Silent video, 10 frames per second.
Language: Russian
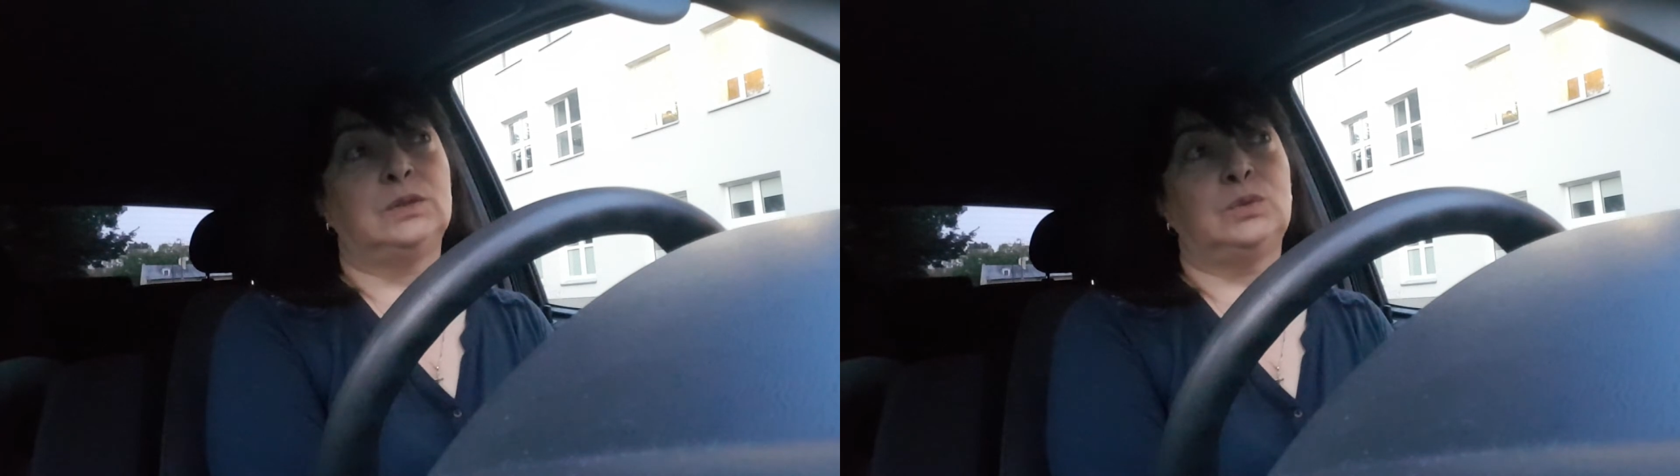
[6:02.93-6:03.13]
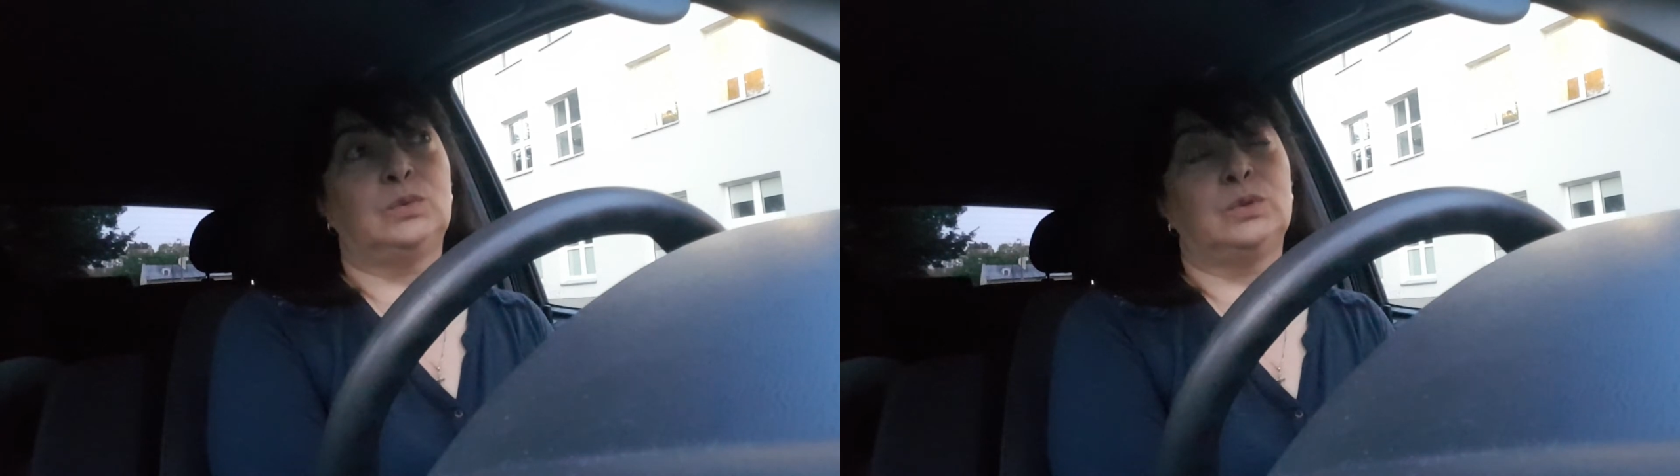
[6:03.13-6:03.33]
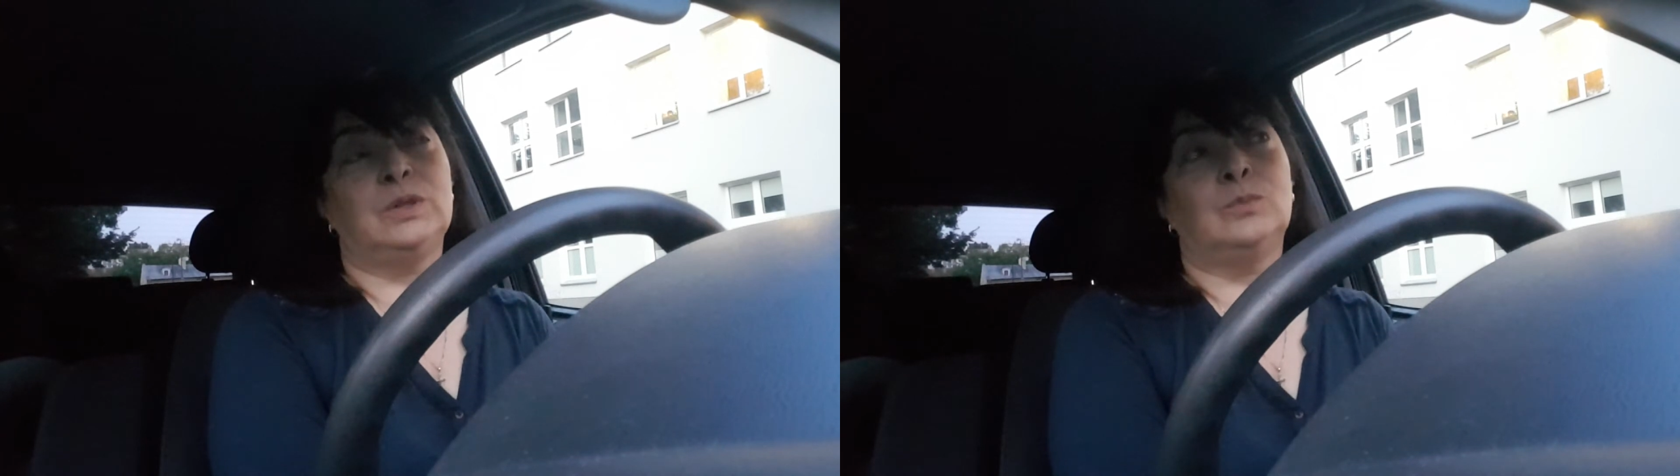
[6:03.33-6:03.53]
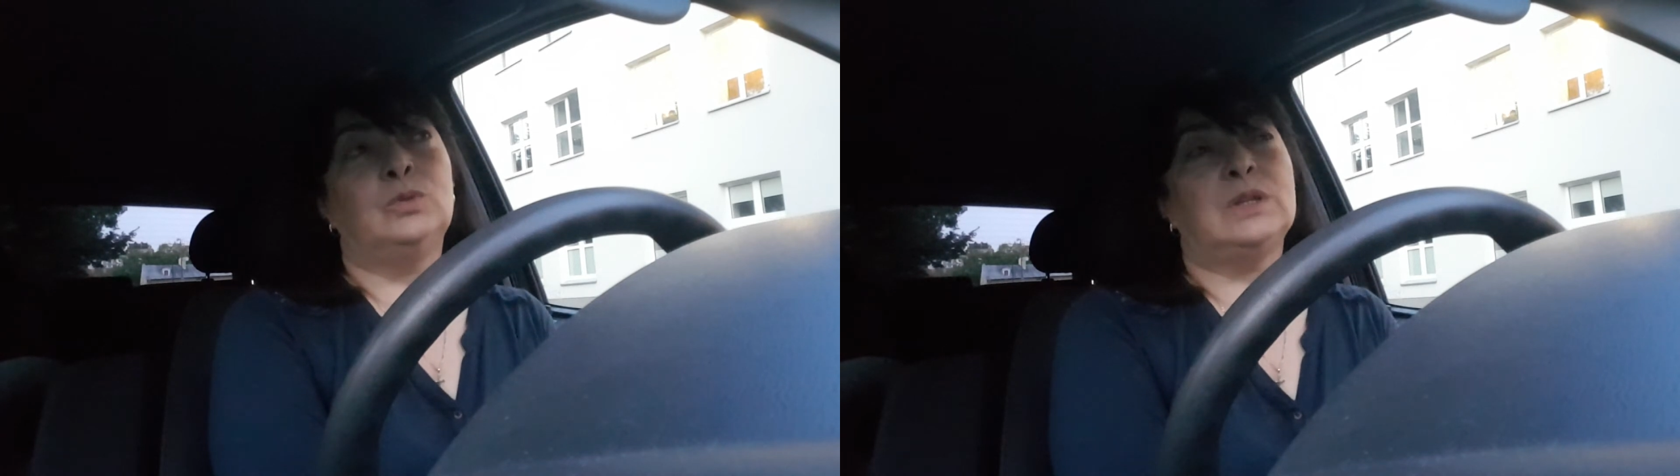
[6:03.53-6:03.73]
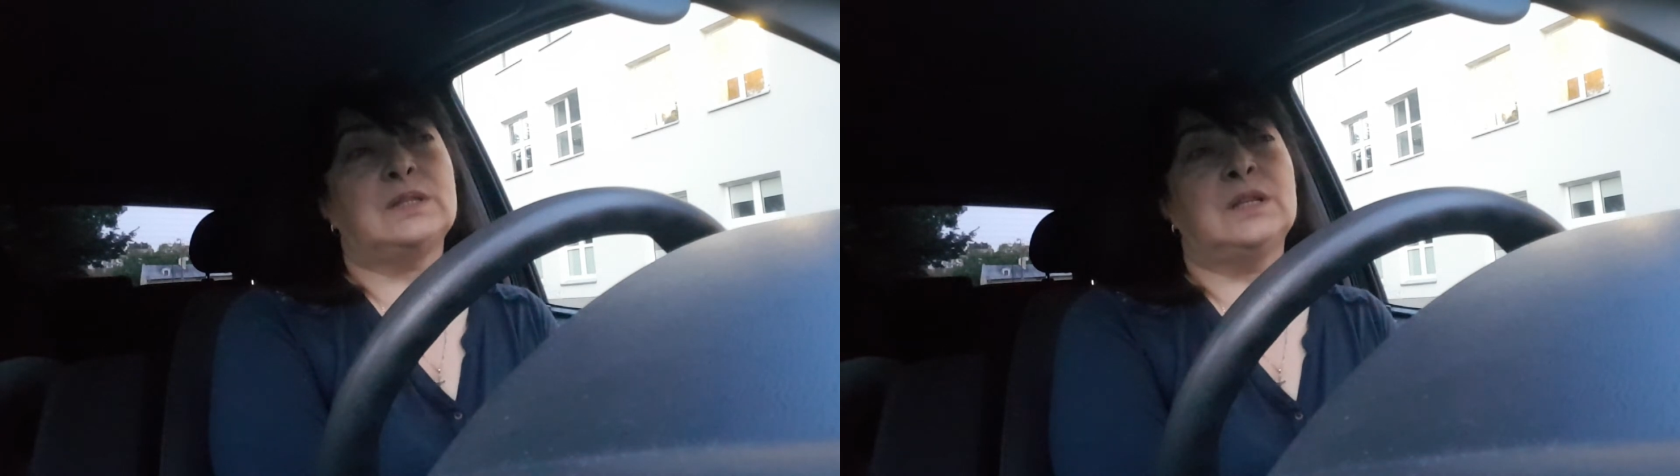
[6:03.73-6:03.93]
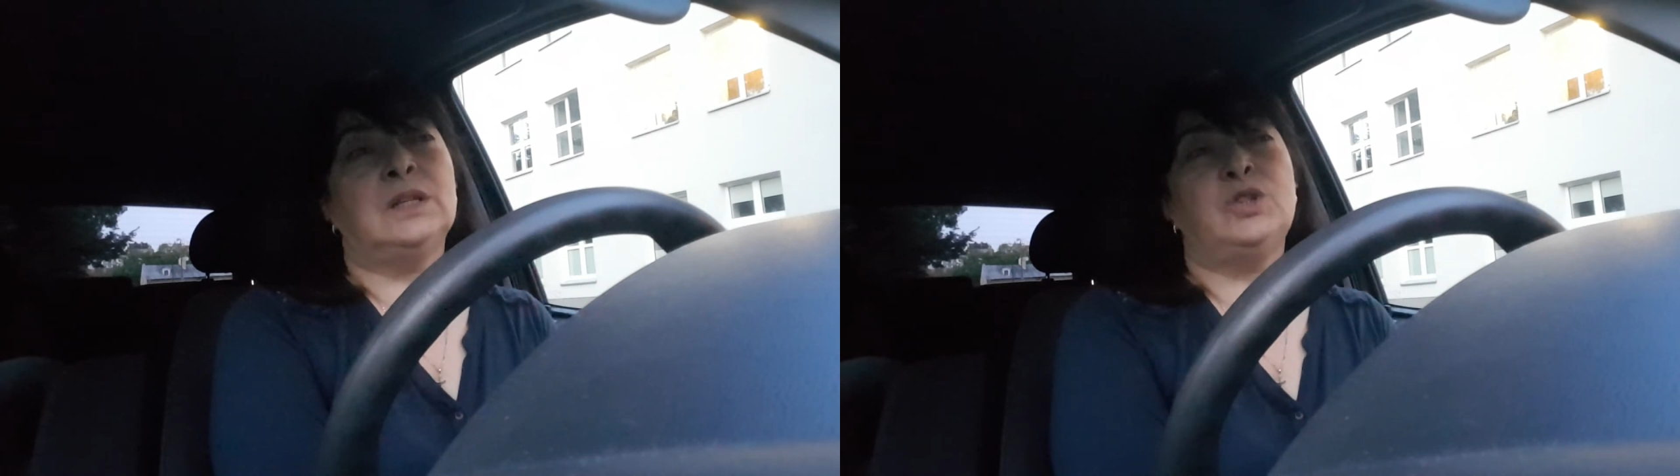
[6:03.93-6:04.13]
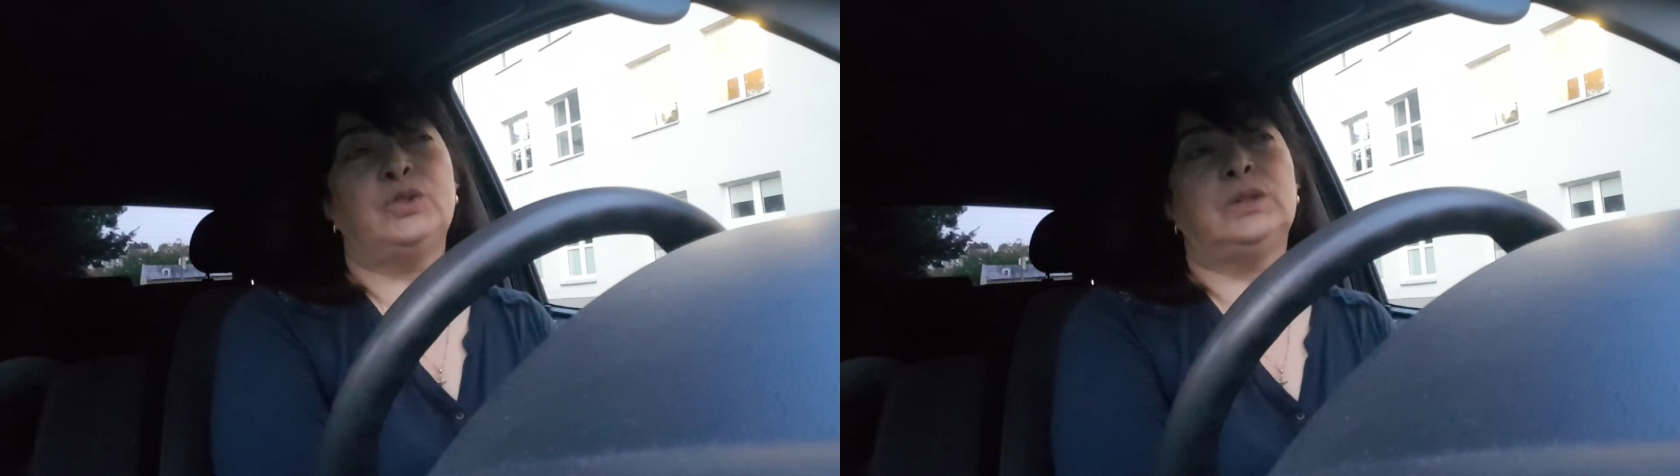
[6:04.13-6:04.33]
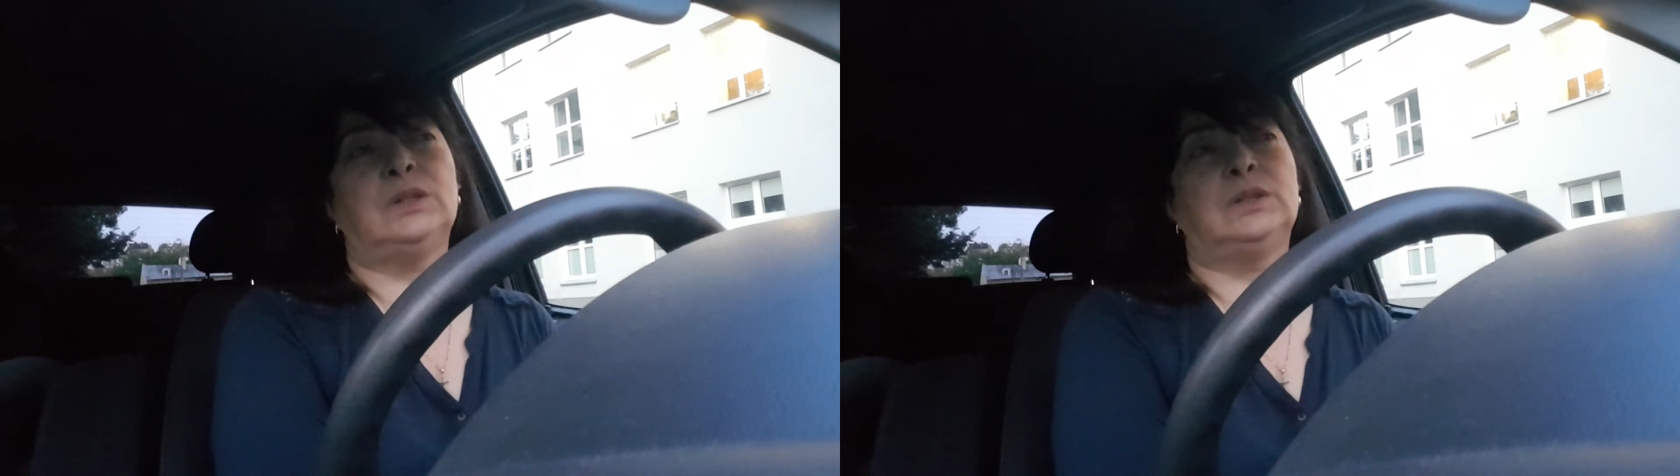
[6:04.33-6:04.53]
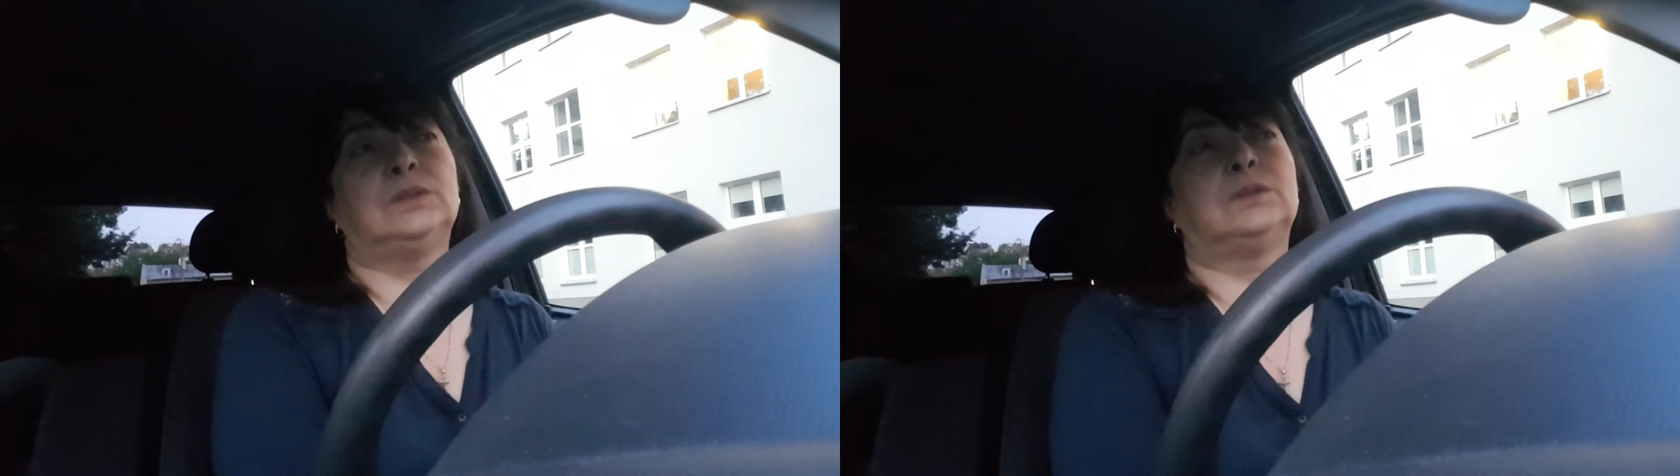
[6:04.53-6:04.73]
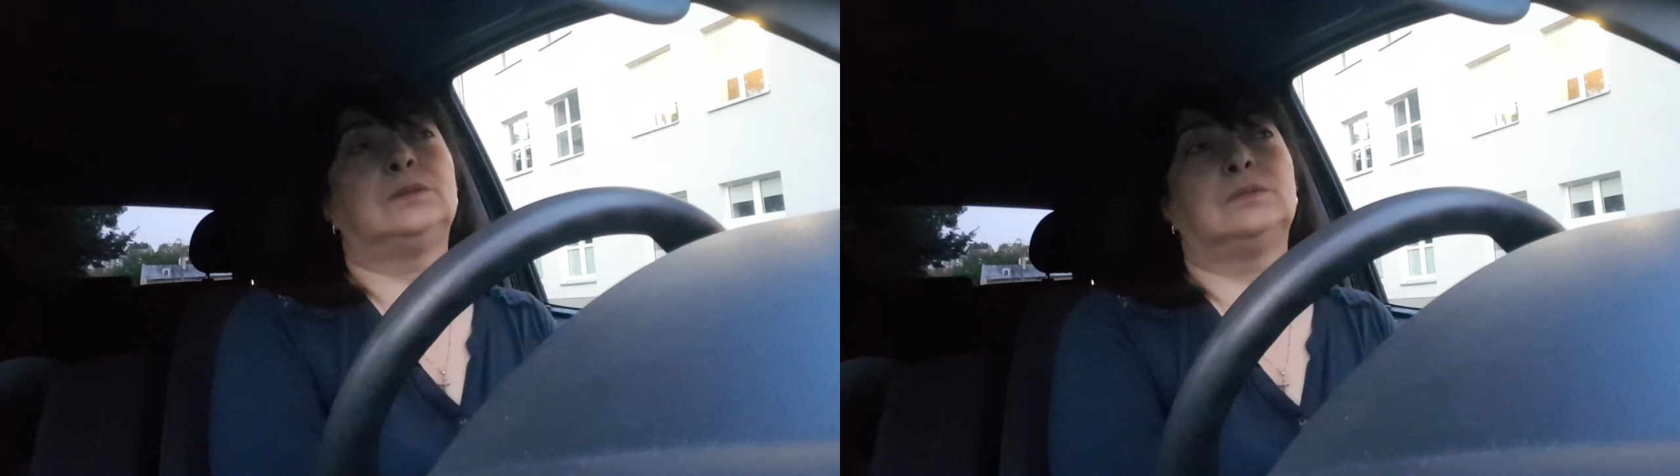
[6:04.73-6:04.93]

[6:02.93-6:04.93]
то ему назначена